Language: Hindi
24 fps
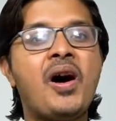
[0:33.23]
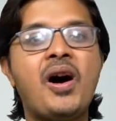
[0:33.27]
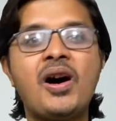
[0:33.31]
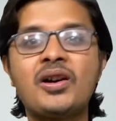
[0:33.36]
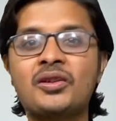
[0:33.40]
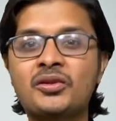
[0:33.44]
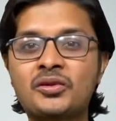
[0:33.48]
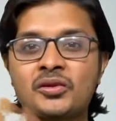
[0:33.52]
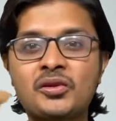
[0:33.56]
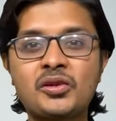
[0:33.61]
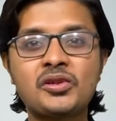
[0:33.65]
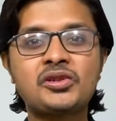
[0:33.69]

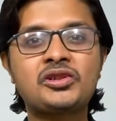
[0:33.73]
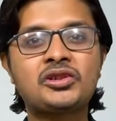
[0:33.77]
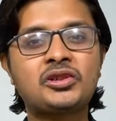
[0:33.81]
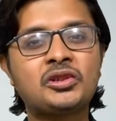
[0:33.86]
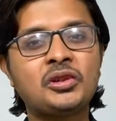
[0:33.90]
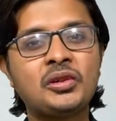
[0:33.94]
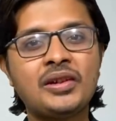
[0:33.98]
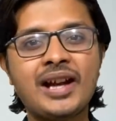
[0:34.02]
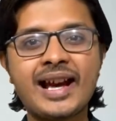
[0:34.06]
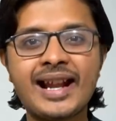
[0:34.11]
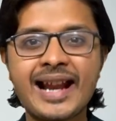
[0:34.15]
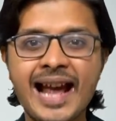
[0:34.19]
और कुछ
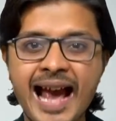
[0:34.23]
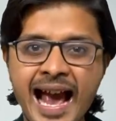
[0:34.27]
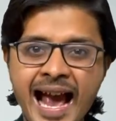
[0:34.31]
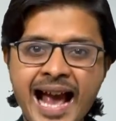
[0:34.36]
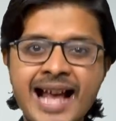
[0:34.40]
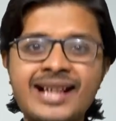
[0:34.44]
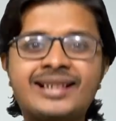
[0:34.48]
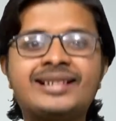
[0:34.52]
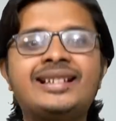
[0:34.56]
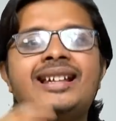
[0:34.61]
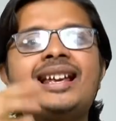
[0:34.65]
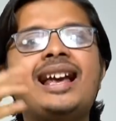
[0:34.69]
तो यार
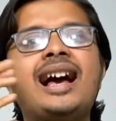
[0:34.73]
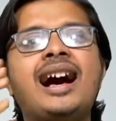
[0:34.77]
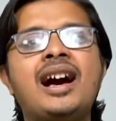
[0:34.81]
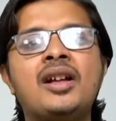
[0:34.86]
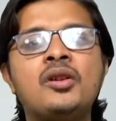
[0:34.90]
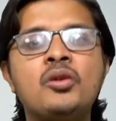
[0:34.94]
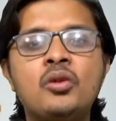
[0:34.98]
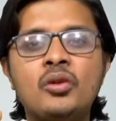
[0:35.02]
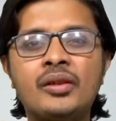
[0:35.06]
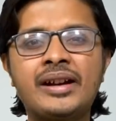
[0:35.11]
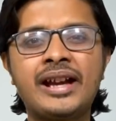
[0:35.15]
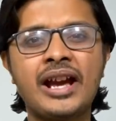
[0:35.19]
ऐसे
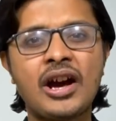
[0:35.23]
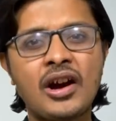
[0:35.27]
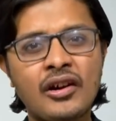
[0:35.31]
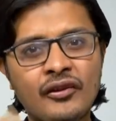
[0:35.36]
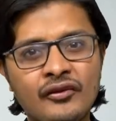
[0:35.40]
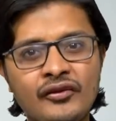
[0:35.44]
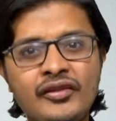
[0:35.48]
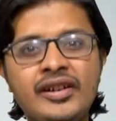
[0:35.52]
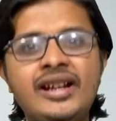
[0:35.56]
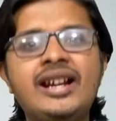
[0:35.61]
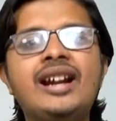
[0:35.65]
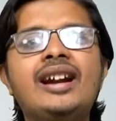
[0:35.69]
अनोखे और
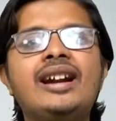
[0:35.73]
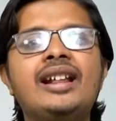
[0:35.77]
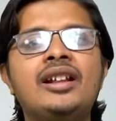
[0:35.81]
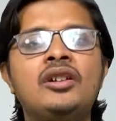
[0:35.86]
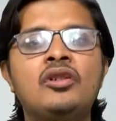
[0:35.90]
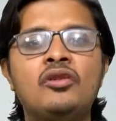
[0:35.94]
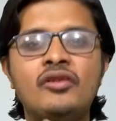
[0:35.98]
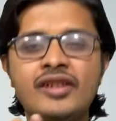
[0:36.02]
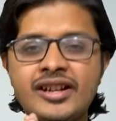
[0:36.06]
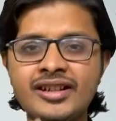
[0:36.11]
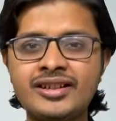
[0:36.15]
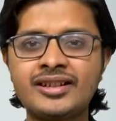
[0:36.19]
वियर्ड
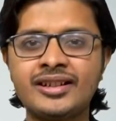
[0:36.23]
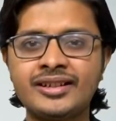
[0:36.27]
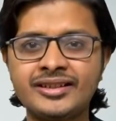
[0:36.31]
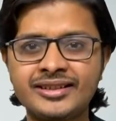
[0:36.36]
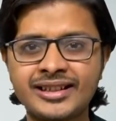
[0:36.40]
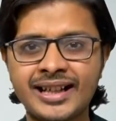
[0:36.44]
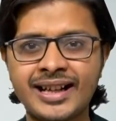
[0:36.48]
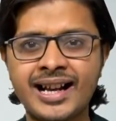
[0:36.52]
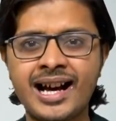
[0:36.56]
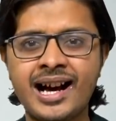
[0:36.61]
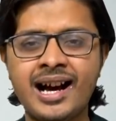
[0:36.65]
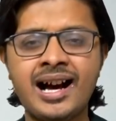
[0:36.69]
इनोवेशन
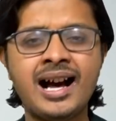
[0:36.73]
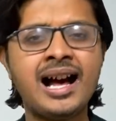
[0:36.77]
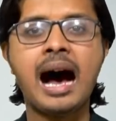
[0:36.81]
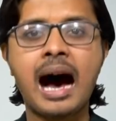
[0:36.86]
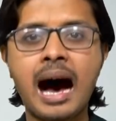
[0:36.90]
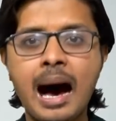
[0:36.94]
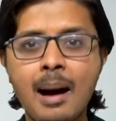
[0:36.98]
है ना